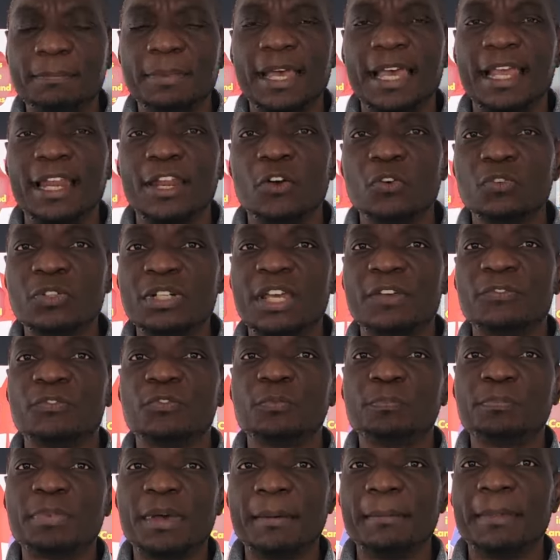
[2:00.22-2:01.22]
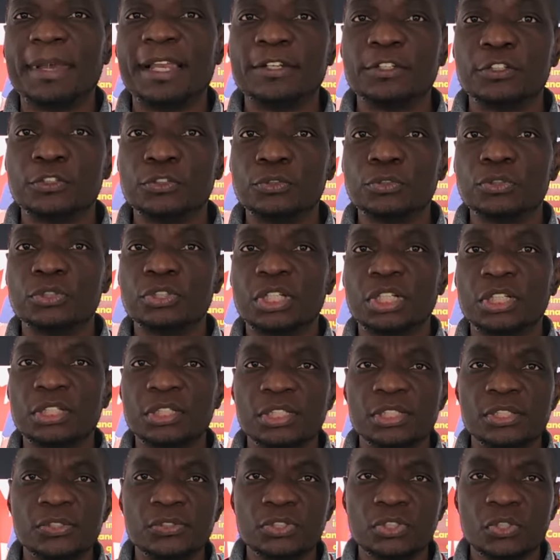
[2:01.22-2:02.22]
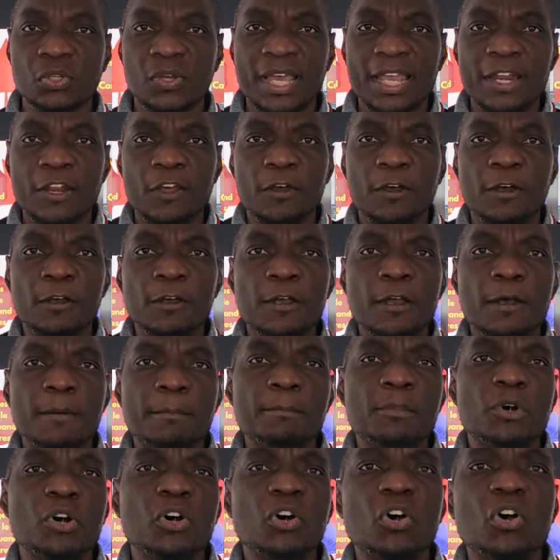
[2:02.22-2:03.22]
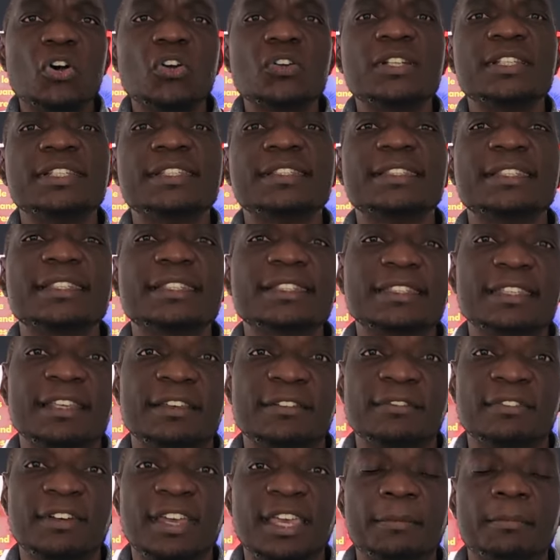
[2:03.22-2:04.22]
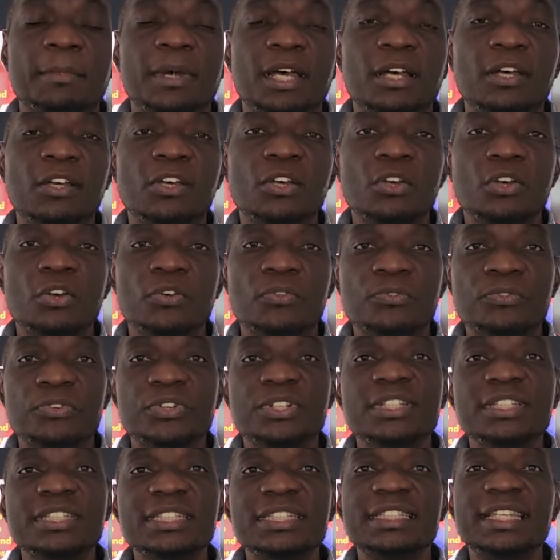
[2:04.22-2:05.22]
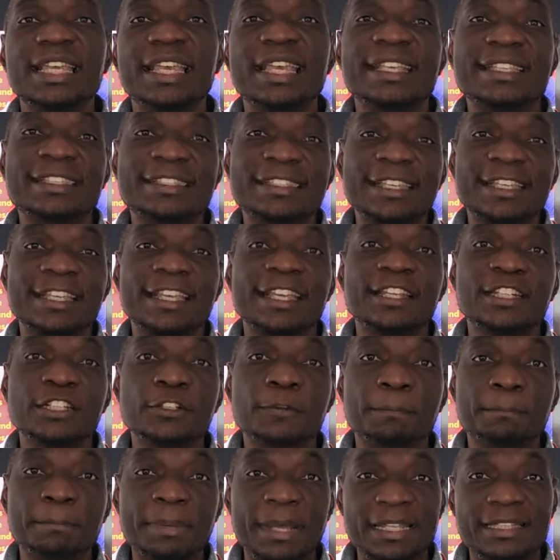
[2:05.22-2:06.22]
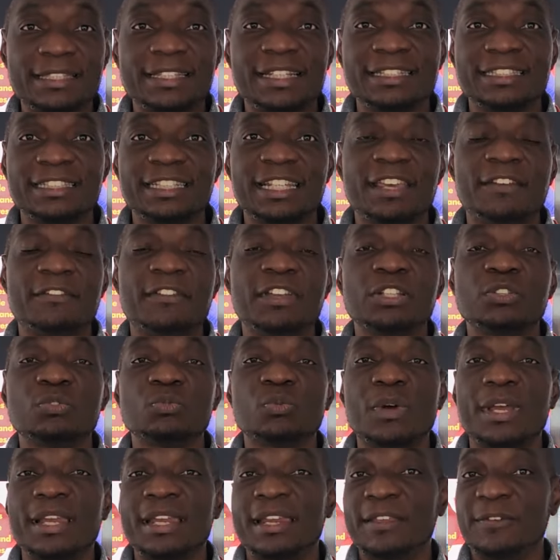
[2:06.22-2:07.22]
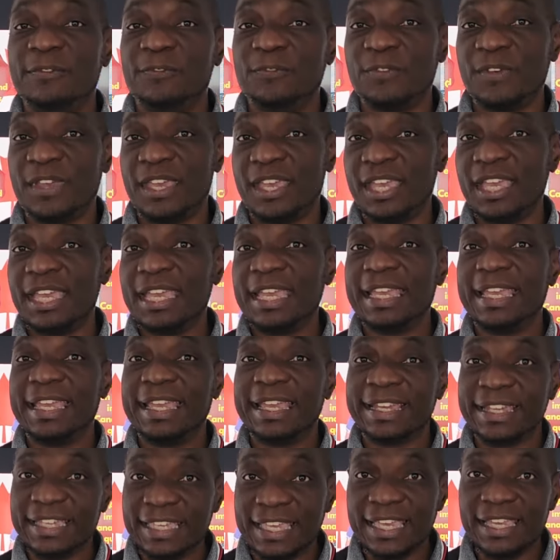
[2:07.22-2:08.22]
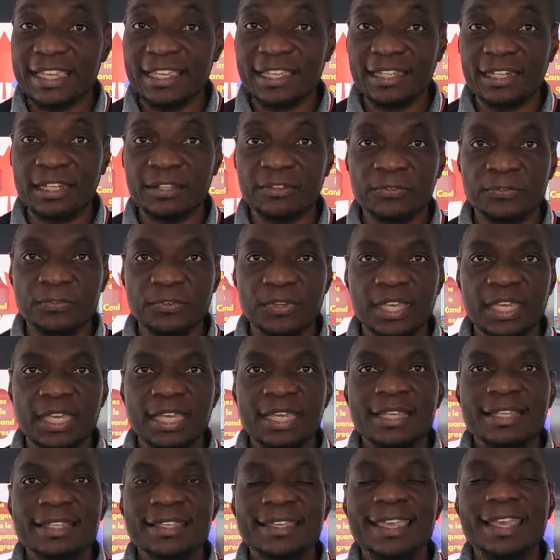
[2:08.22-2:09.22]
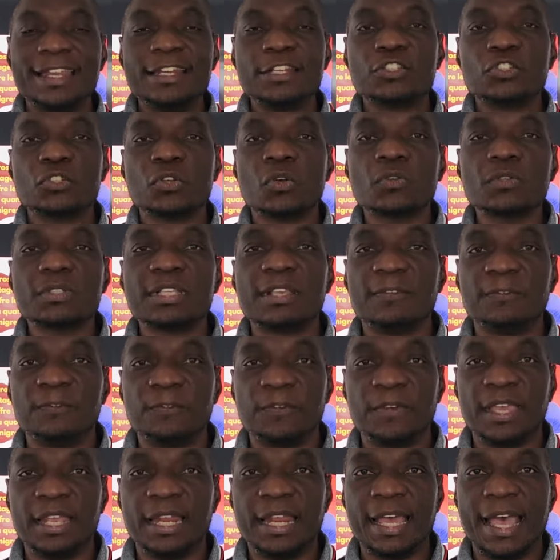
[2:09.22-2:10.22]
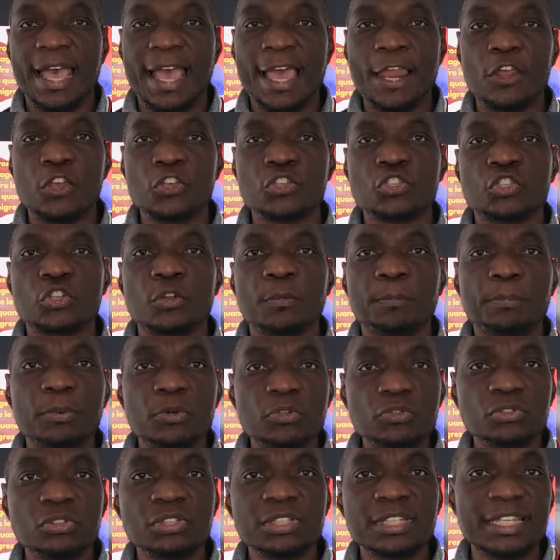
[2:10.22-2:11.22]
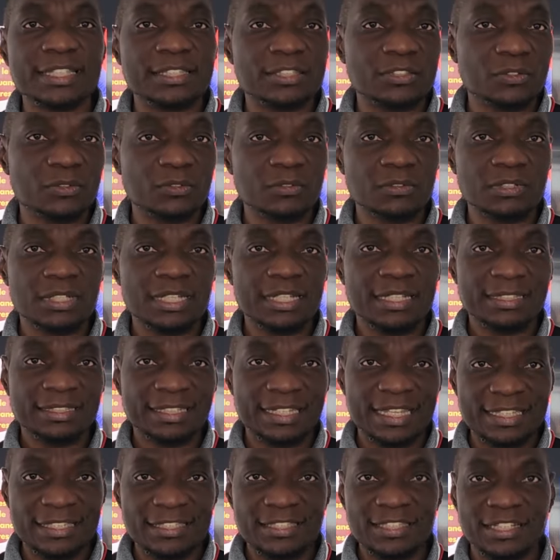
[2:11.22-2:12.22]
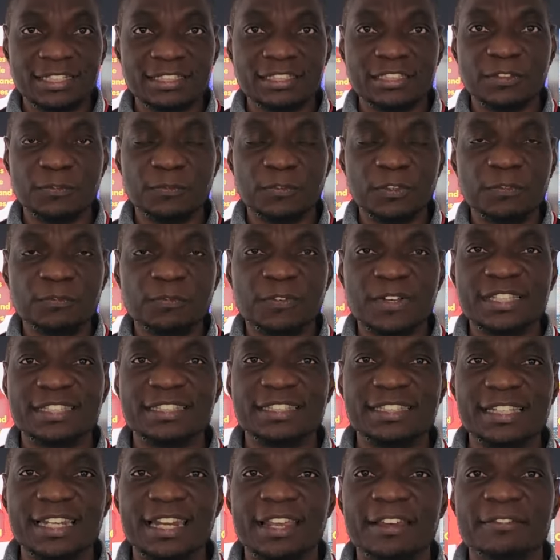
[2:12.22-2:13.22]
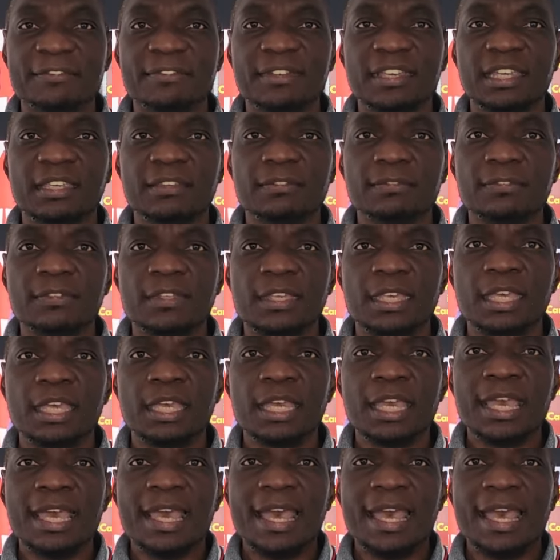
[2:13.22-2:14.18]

par là on a vu pas mal de donneurs de leçons. Alors, mon rôle ici, c'est vraiment venir essayer de partager avec toi les faits et rien que les faits. Quels sont ces faits-là Alors, je te pose une question très scientifique, facile à vérifier.